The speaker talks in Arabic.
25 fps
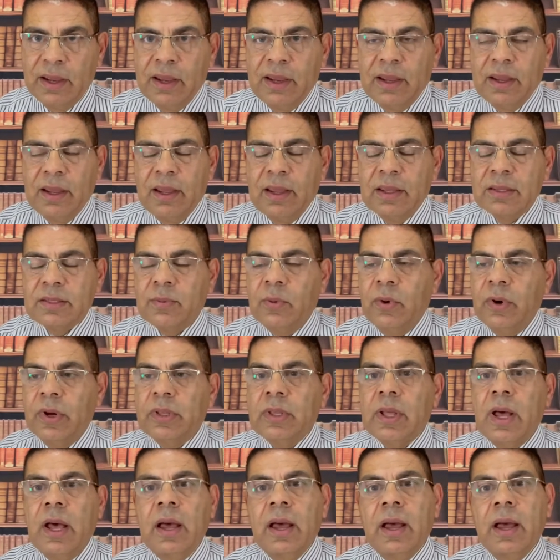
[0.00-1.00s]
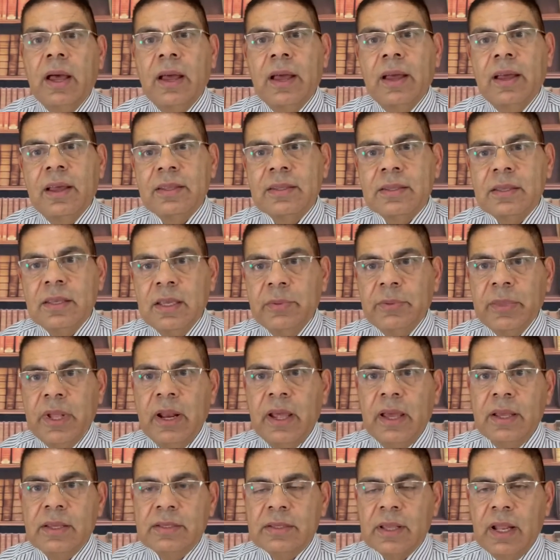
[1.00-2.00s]
اسمه ايه
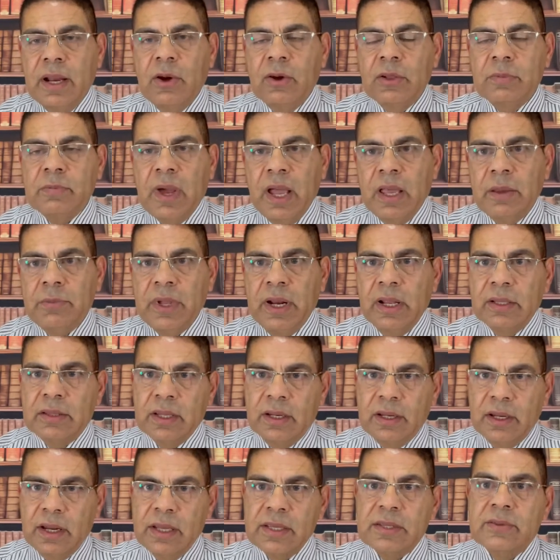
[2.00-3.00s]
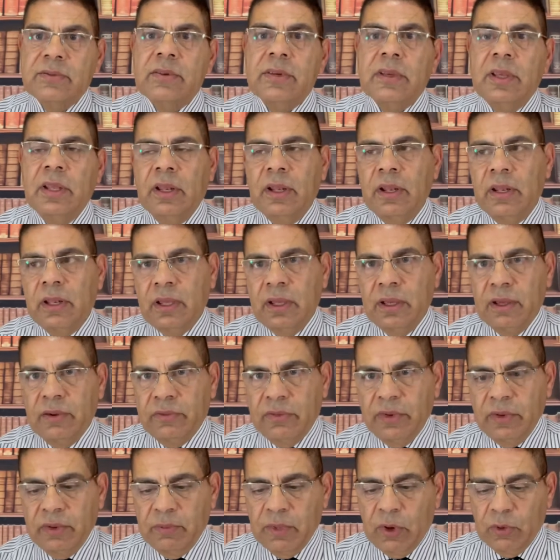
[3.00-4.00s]
ده سنوات مع ايميلات الناس في
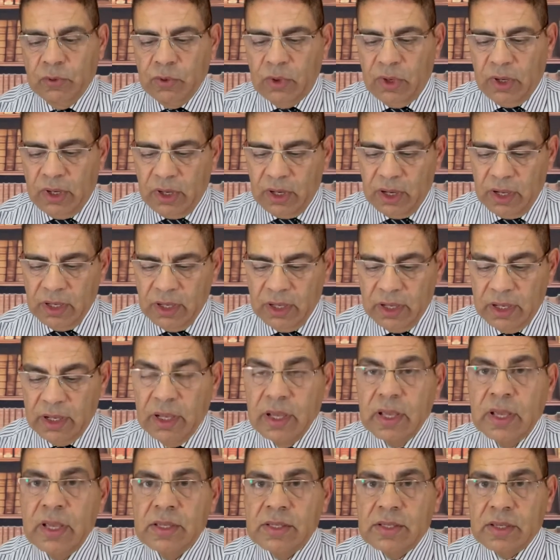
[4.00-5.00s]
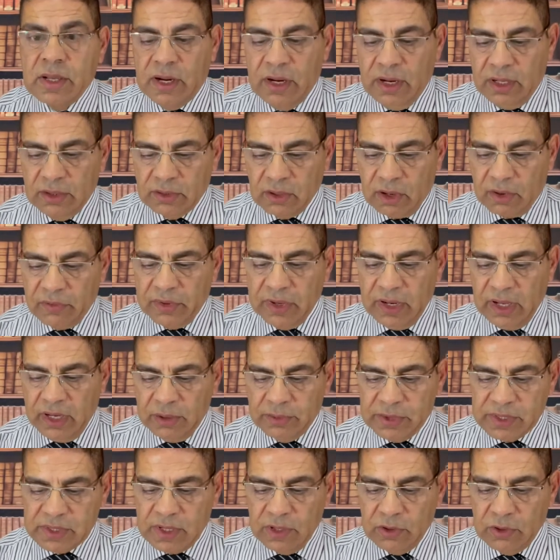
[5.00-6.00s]
في موضوع آه، سر الاعتراف اللي احنا
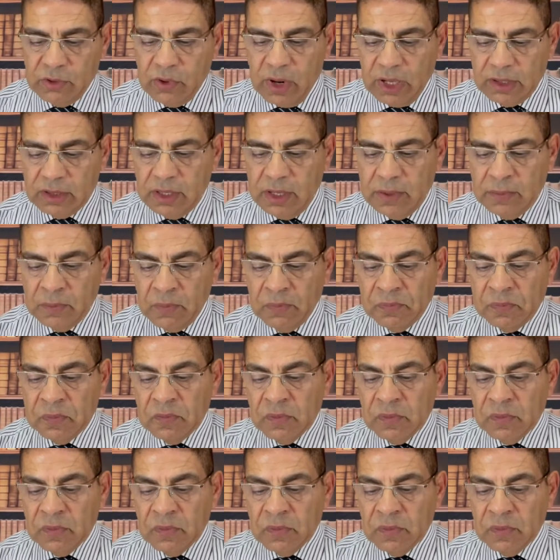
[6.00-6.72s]
ماسكينه دلوقتي